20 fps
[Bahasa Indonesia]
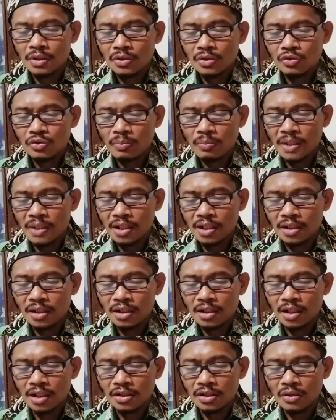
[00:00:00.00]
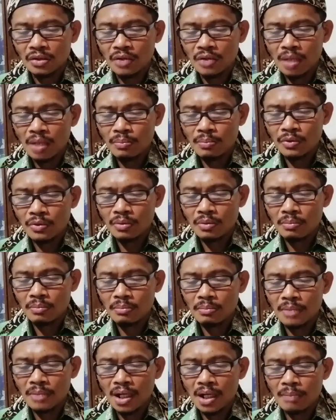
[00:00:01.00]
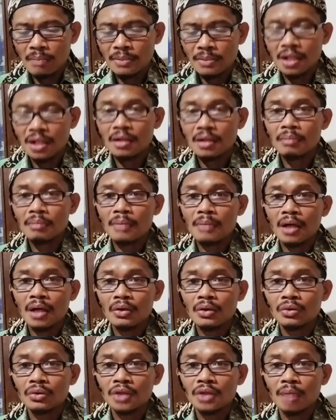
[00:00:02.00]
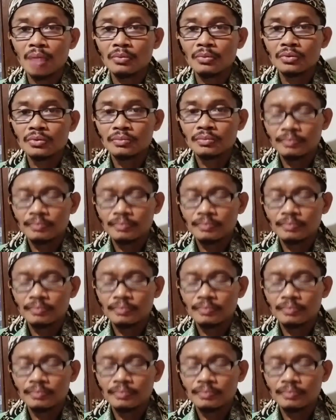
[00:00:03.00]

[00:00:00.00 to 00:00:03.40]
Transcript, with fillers: supaya tidak seorang pun mengambil mahkotamu.